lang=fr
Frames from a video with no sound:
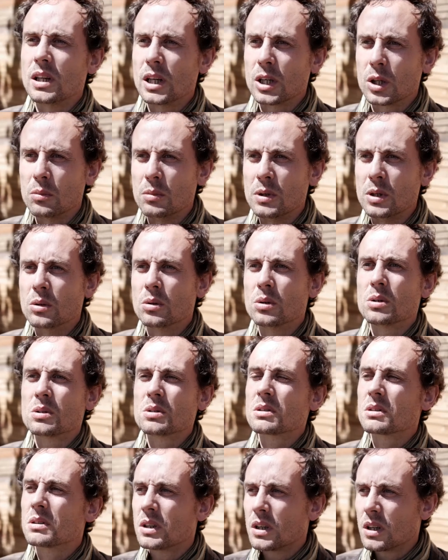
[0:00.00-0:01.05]
des
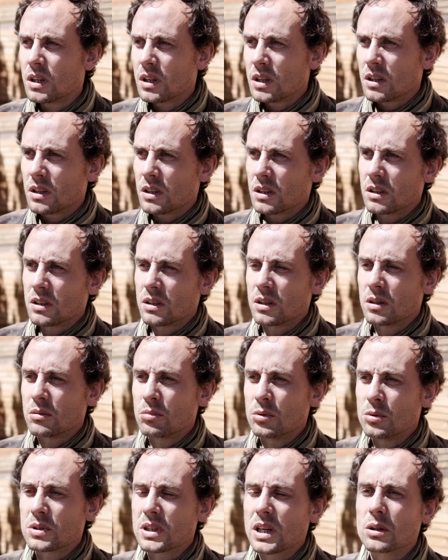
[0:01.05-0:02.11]
légumineuses, euh,
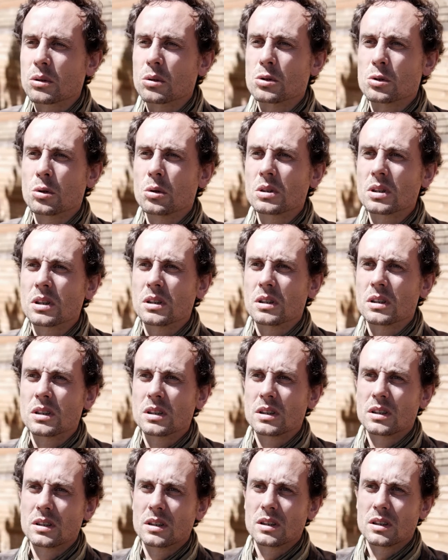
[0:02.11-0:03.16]
plus quelques autres,
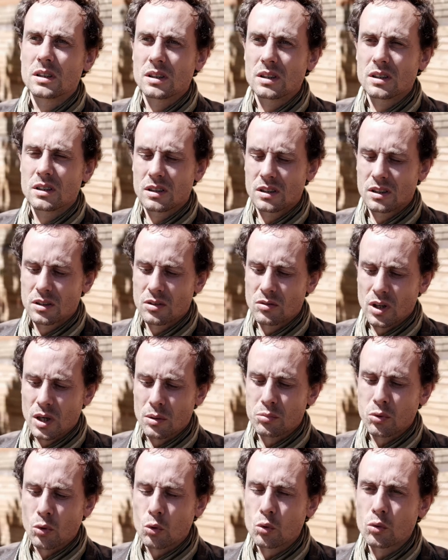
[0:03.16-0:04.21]
voilà,
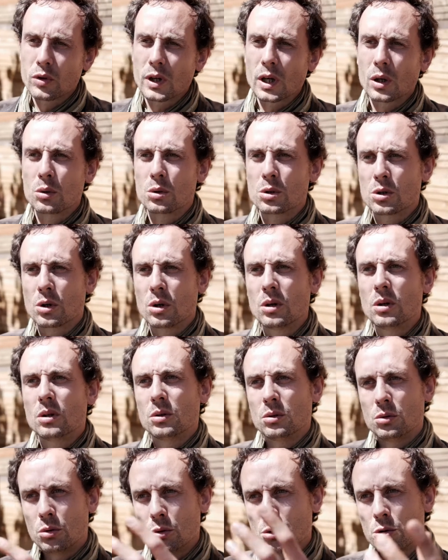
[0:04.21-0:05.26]
pour couvrir le sol
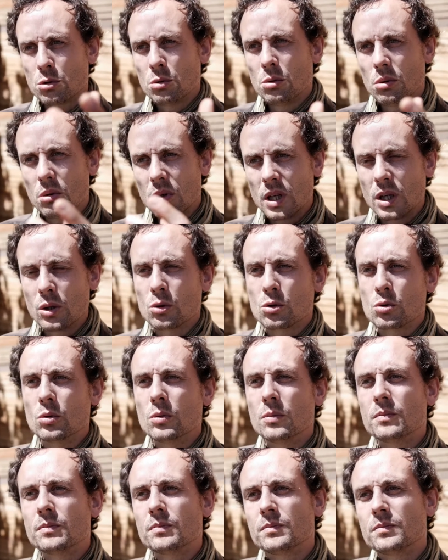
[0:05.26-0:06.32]
dessus et dessous.
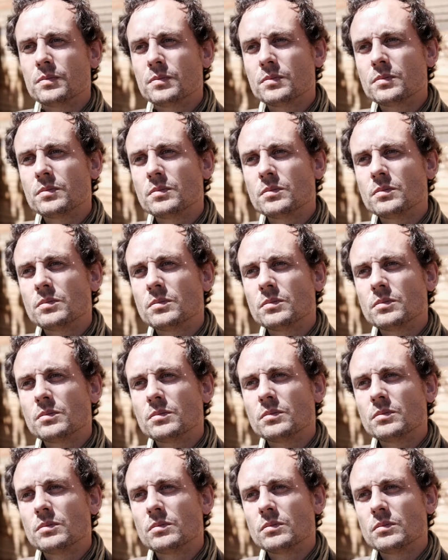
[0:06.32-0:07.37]

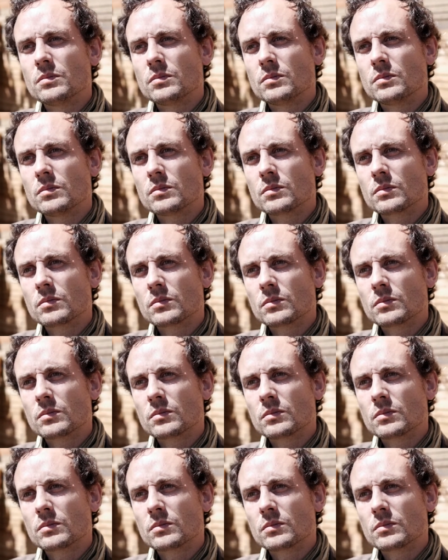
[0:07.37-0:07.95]
Après non plus, il n'y a pas de